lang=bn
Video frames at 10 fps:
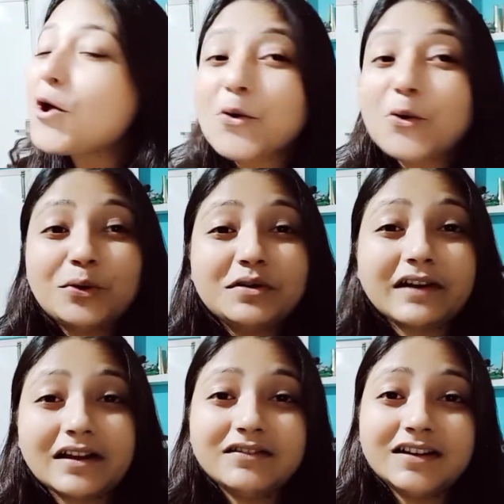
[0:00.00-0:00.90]
ওর
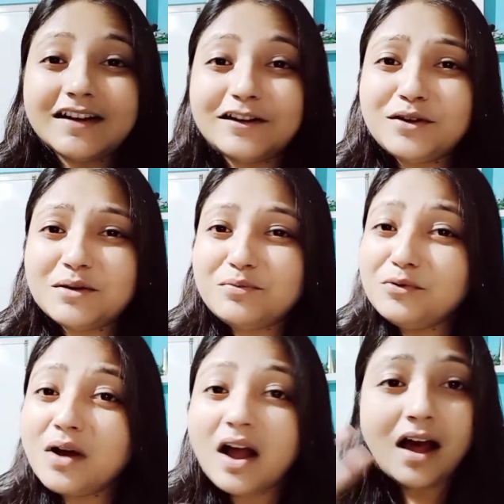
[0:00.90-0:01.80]
ট্রাইবাল ট্যাটুটা পুরো
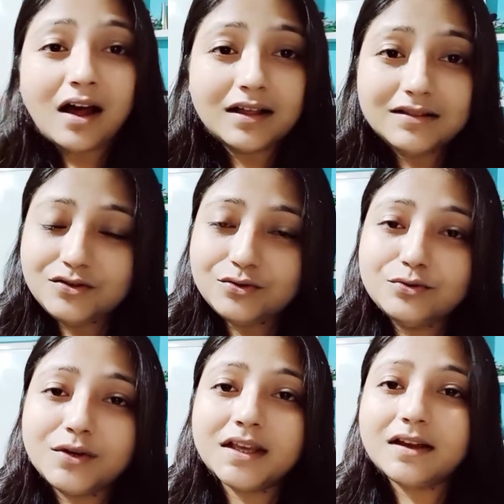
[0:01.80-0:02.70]
হাত
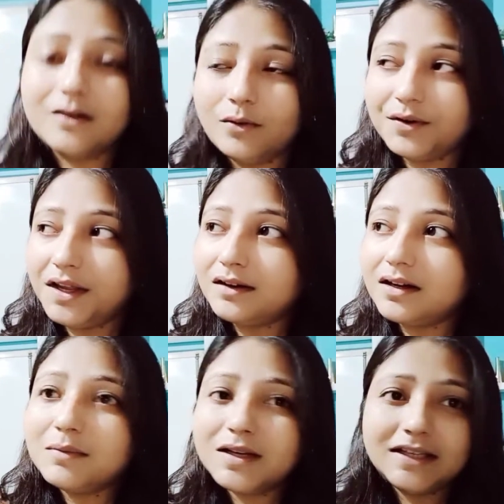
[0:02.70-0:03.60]
জুড়ে আর অনেকটা
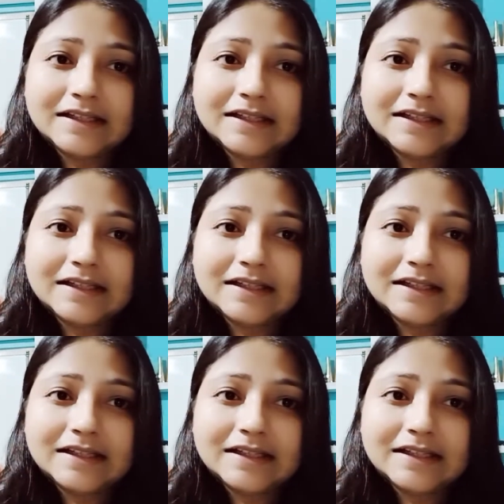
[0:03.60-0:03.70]
মানে